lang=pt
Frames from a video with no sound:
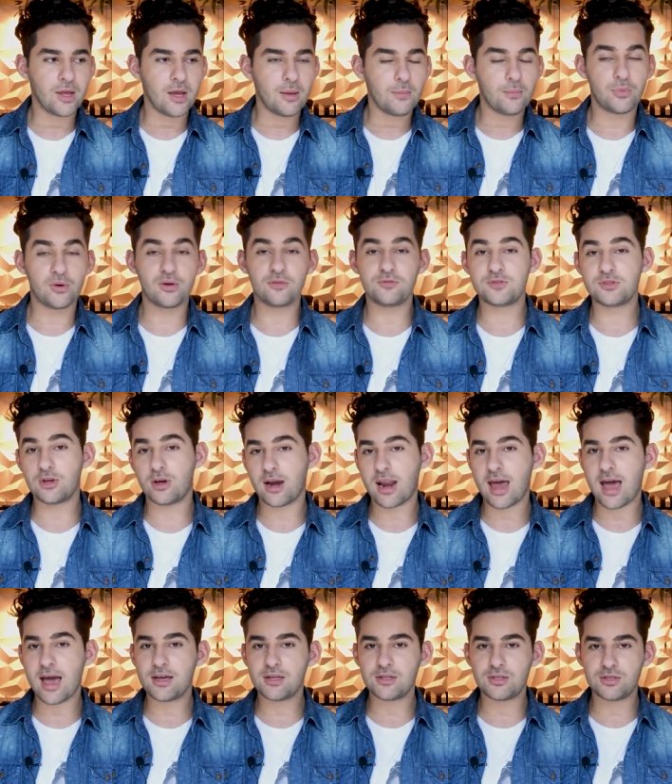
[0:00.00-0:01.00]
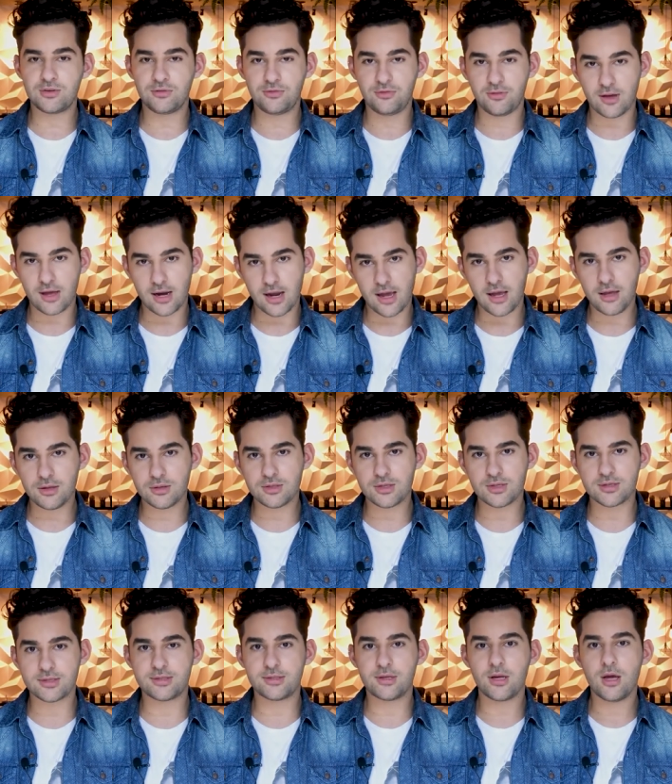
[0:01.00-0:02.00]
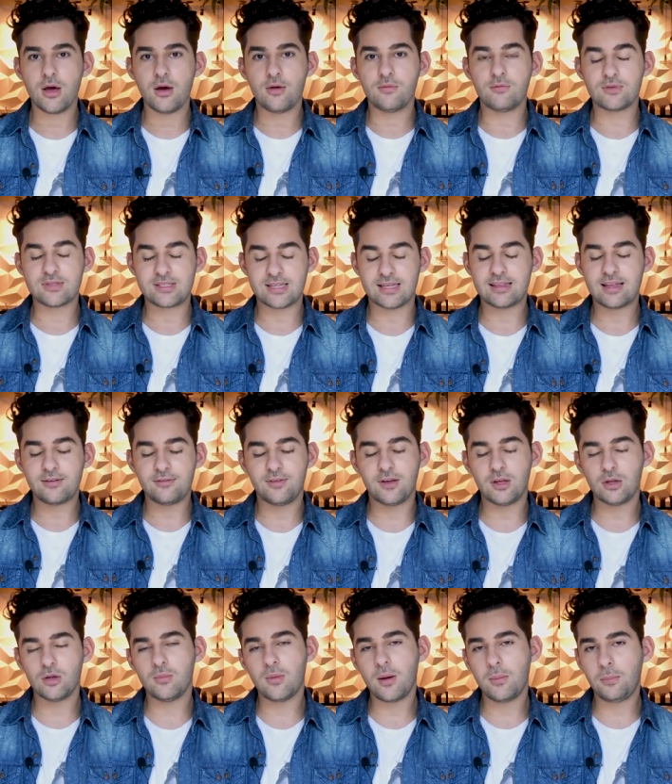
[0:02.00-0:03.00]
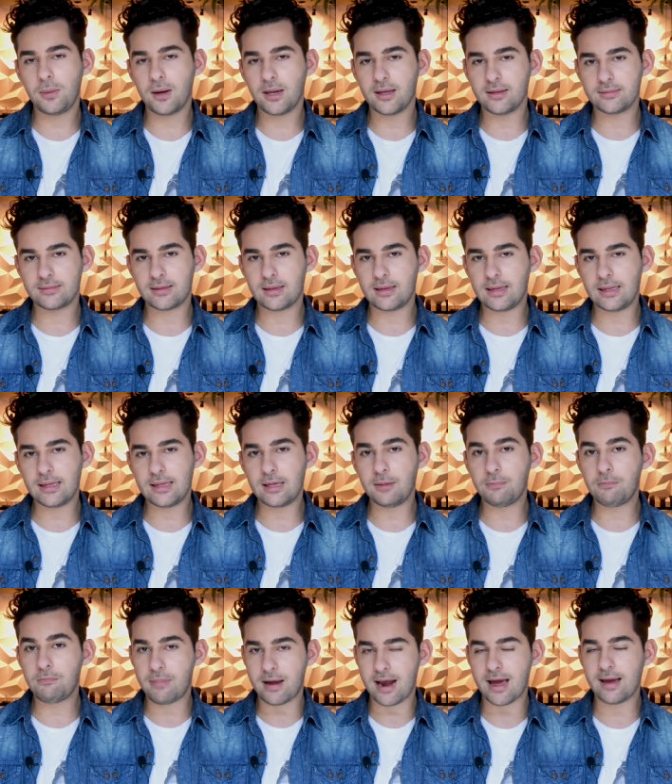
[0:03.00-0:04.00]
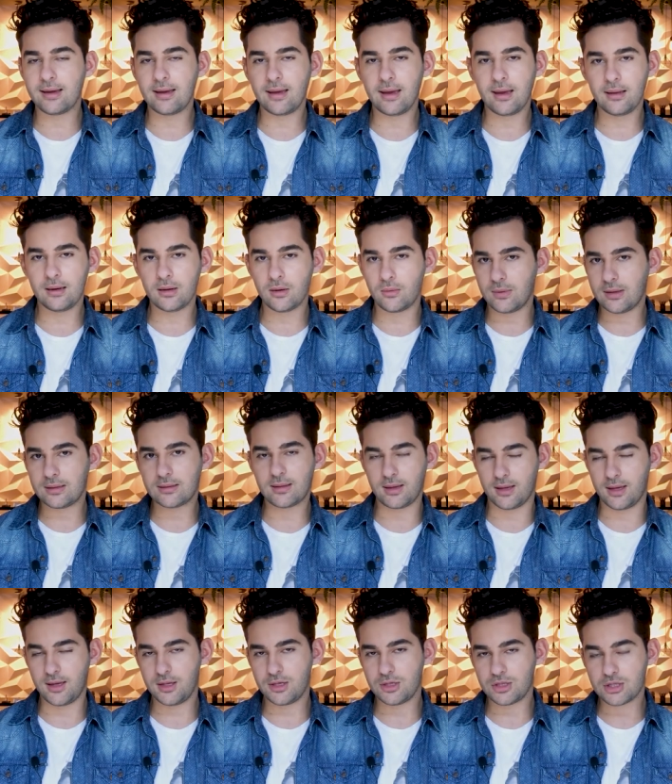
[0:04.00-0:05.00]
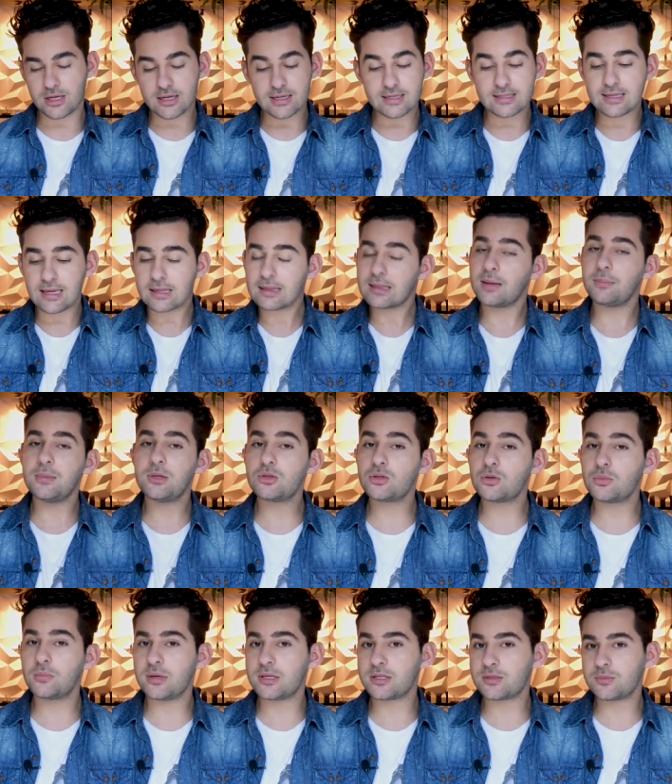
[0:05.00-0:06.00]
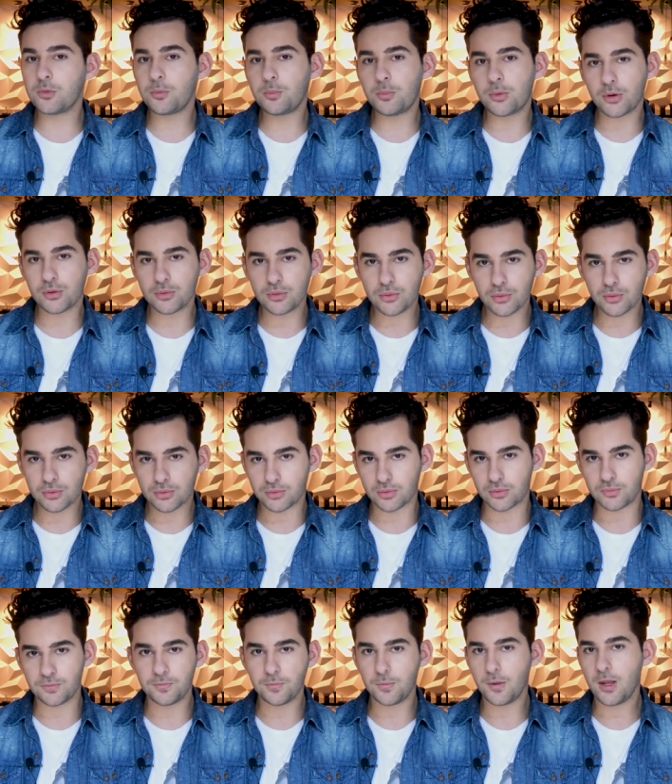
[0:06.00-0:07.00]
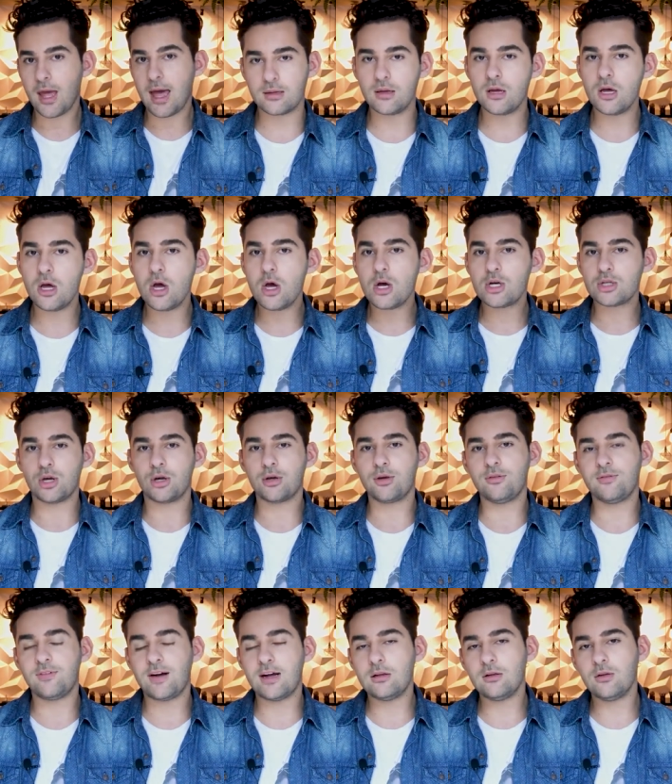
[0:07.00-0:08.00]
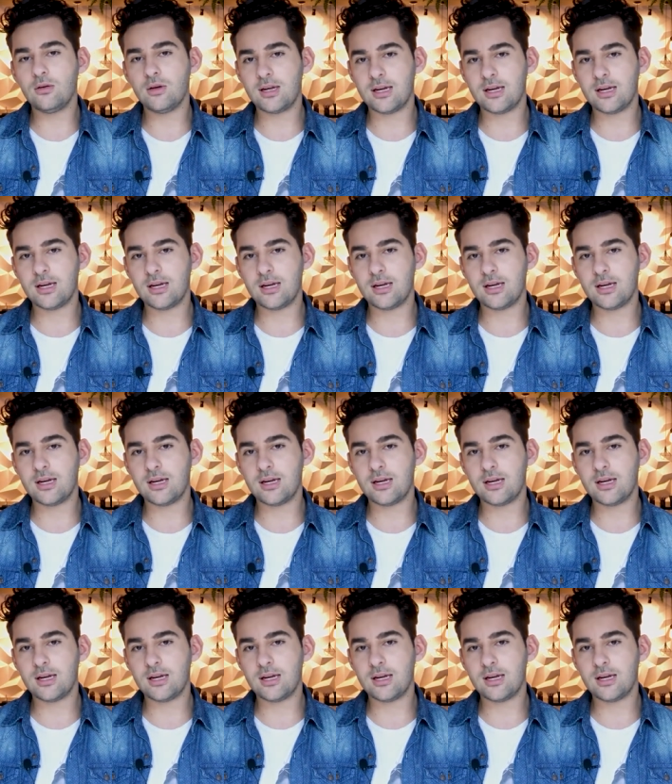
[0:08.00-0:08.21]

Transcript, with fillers: profissionais diferentes, você está vendo uma planta ali que, para quem não entende, é exatamente o mesmo produto. Só que o valor